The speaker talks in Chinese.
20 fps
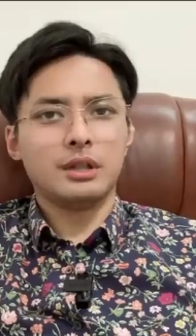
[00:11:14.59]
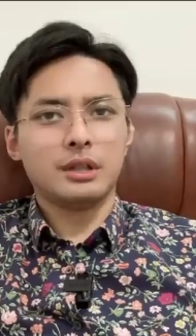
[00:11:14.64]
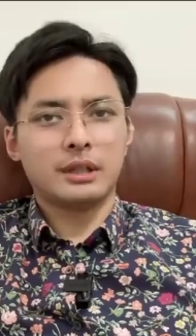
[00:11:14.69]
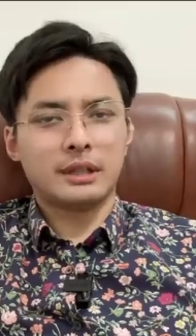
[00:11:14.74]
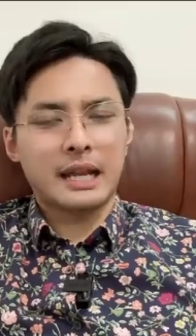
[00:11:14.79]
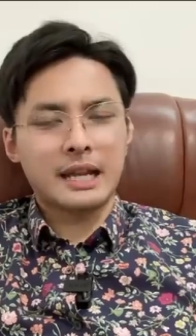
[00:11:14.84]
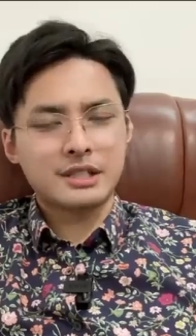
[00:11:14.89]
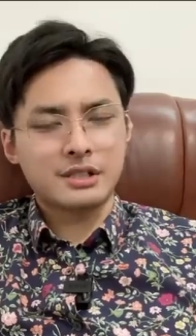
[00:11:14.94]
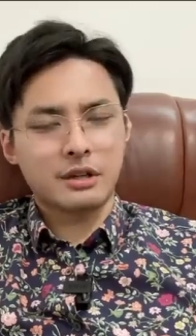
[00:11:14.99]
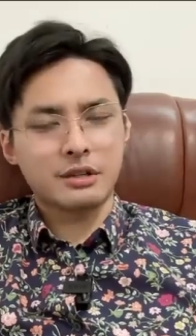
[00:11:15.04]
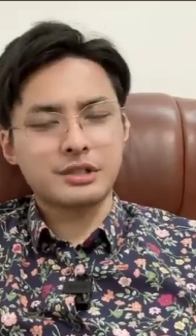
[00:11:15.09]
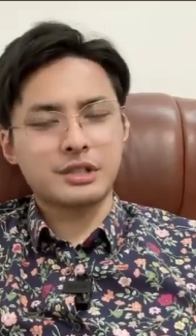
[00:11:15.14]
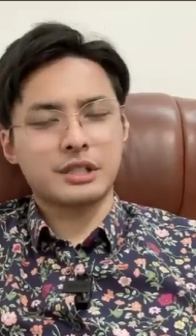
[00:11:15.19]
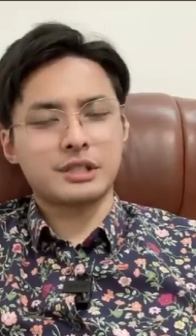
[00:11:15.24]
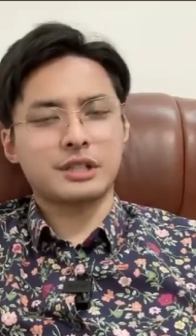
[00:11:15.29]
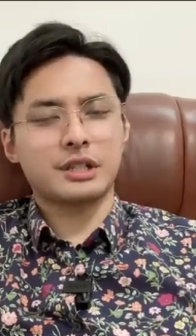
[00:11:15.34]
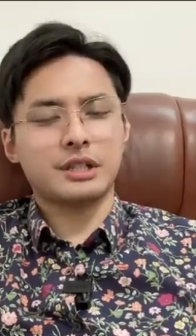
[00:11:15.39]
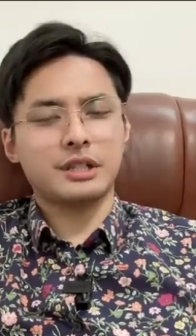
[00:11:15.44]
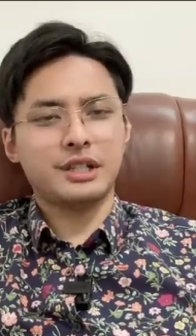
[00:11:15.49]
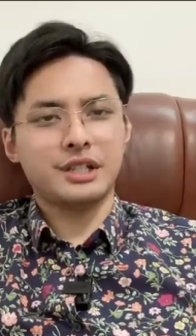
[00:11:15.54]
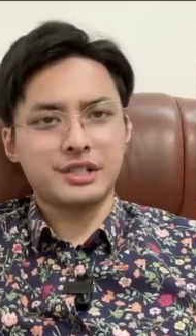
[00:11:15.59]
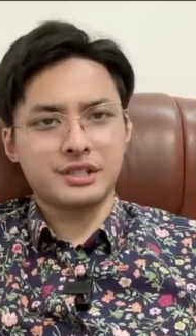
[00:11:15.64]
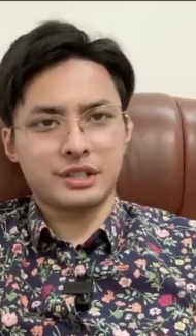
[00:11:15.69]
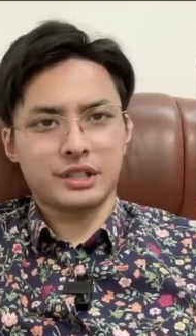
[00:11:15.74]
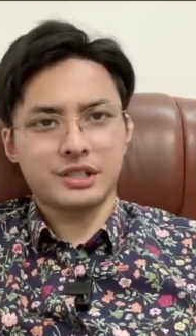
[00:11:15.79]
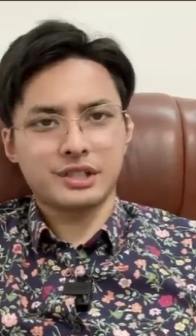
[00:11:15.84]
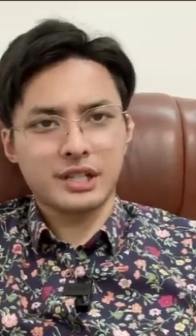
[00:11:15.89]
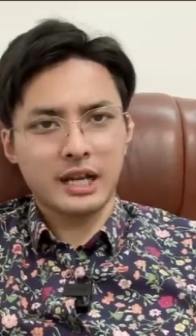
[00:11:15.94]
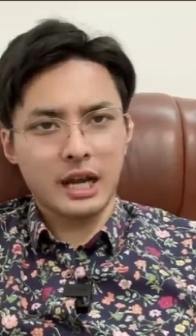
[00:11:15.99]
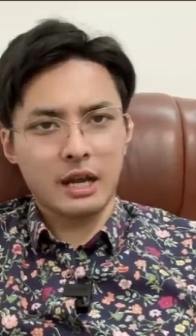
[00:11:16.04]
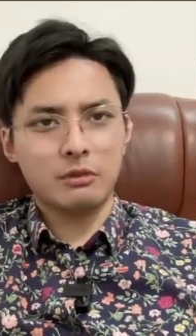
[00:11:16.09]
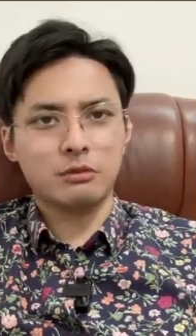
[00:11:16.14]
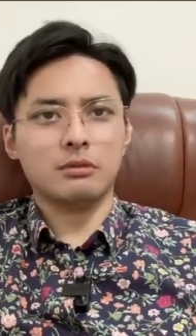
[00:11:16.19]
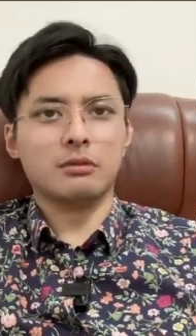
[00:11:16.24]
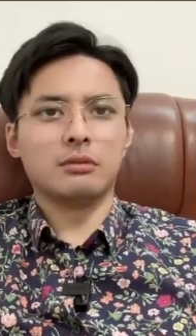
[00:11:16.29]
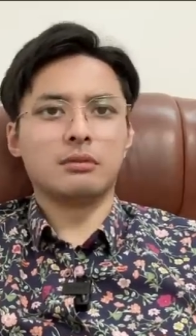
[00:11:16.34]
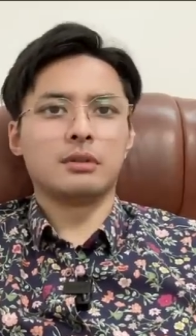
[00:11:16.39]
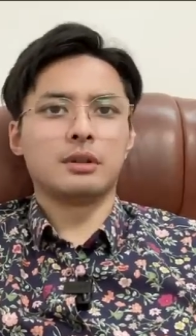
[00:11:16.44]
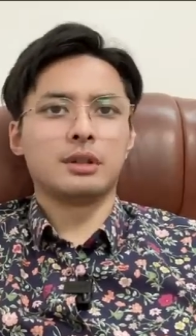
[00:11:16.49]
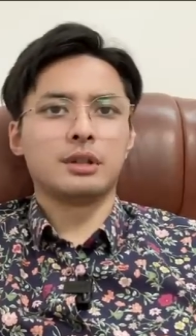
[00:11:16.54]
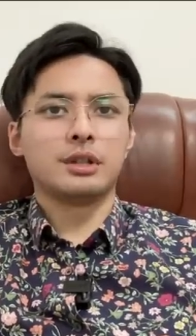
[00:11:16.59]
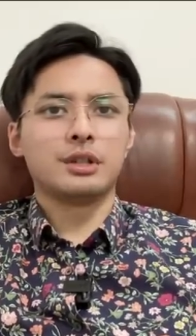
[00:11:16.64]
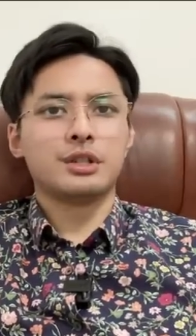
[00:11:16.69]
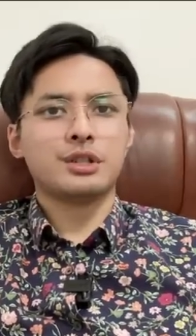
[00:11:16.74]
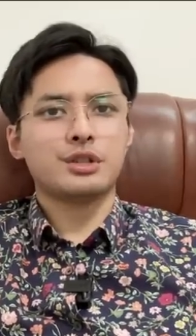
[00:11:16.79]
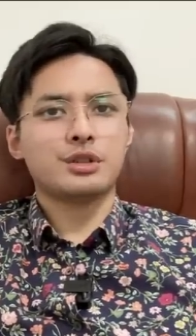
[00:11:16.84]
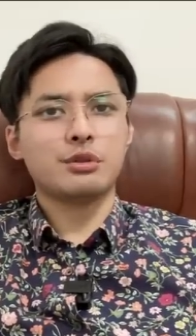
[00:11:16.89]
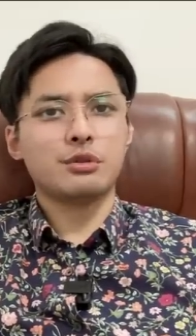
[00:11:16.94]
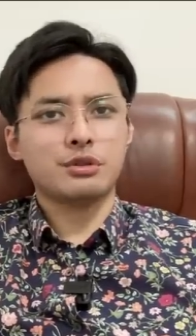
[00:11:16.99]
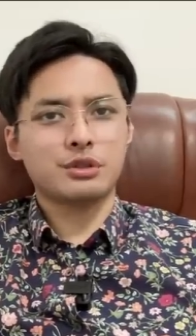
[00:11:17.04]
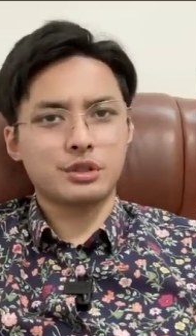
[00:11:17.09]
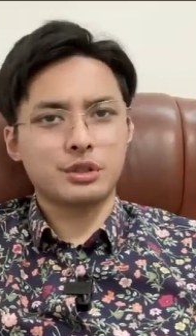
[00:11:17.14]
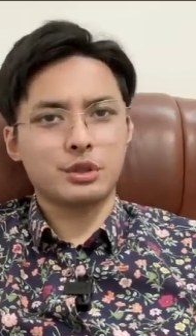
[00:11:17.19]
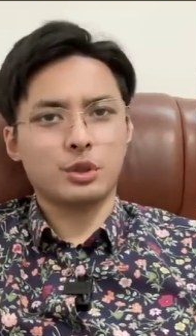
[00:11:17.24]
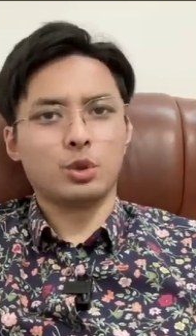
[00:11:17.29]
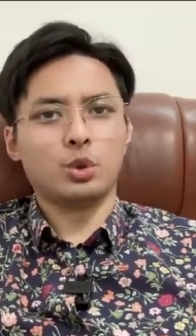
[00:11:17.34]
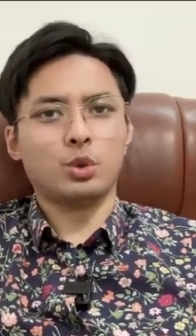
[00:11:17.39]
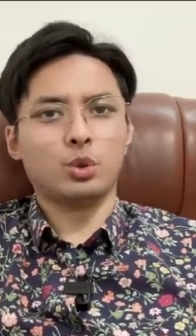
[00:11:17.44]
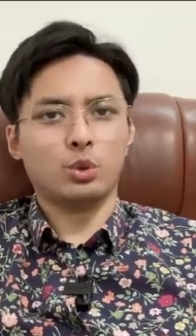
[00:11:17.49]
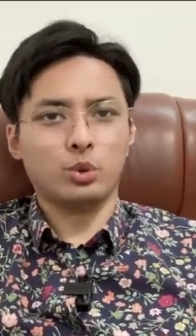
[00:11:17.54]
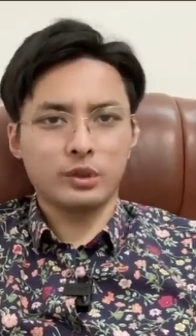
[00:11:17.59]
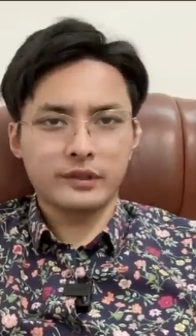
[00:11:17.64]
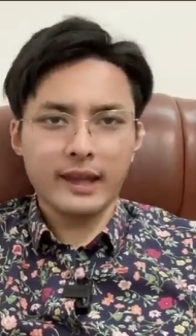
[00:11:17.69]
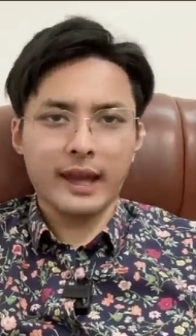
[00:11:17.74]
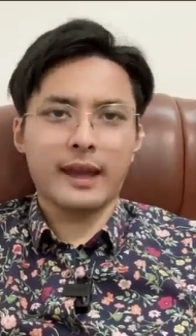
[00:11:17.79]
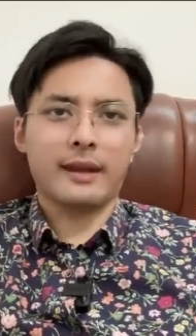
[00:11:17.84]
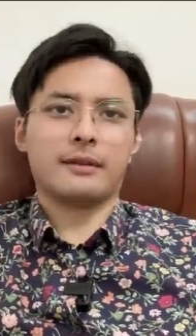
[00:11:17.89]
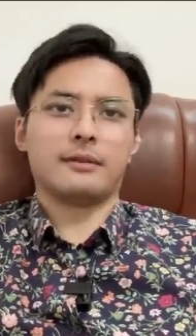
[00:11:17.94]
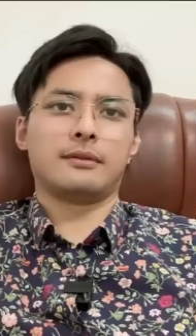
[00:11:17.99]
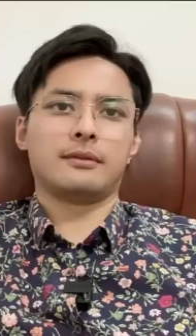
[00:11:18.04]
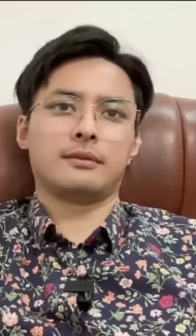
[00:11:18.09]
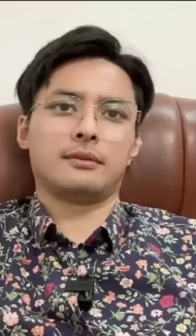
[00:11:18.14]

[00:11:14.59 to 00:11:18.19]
南朝鲜的这个历史的产物，就是奴才，